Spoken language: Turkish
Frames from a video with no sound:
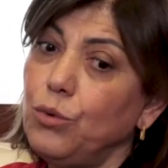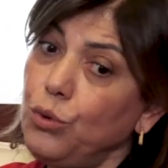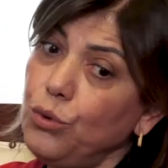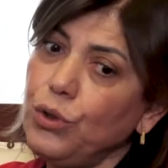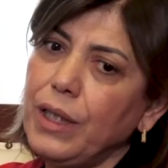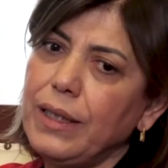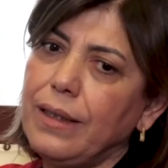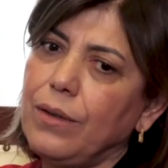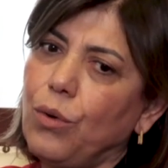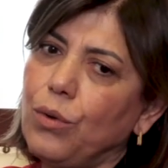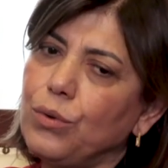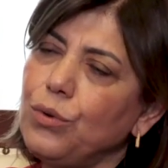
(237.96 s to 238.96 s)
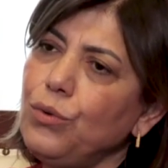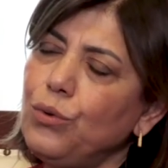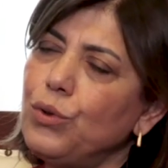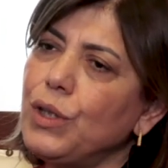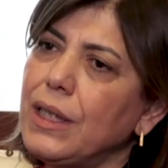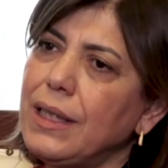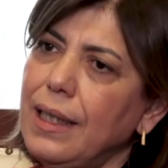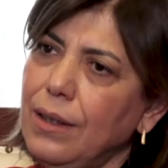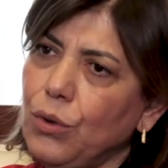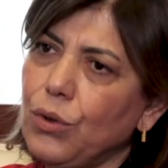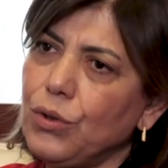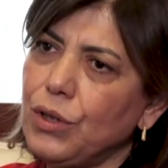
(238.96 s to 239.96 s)
Türkiye'de ne oldu? Türkiye'de
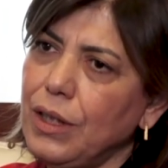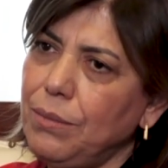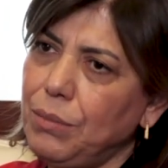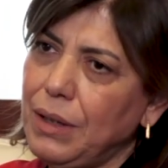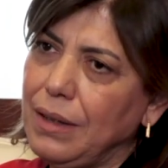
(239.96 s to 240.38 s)
ilk önce